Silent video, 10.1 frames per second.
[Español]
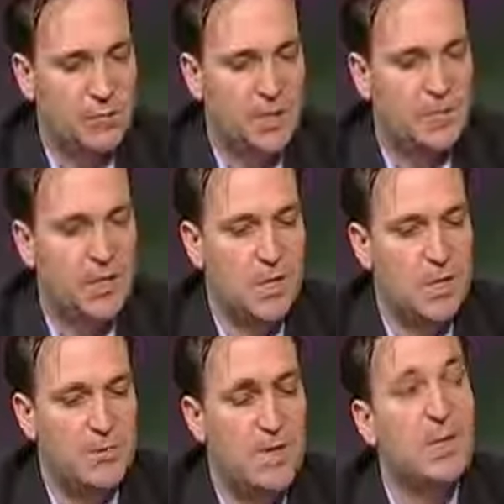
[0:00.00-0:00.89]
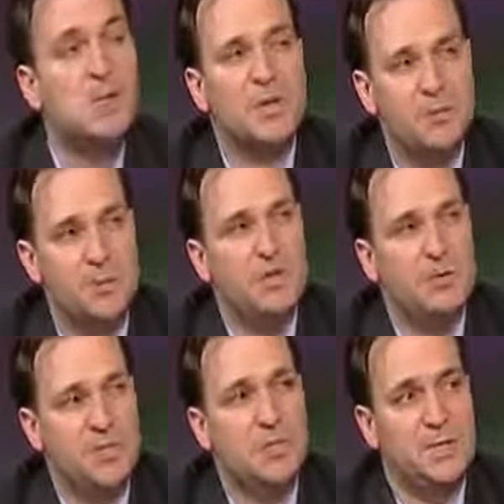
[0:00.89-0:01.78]
porque pensar mal es mejor que
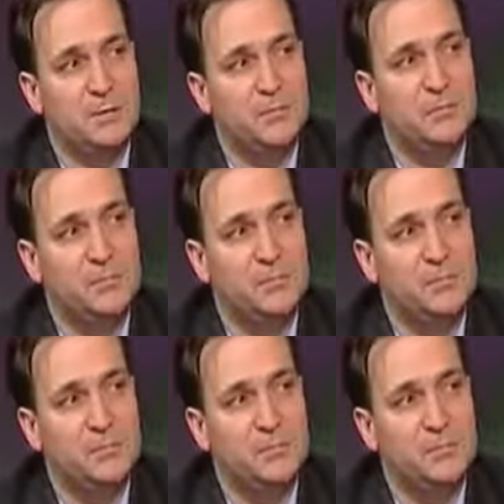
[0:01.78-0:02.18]
no pensar?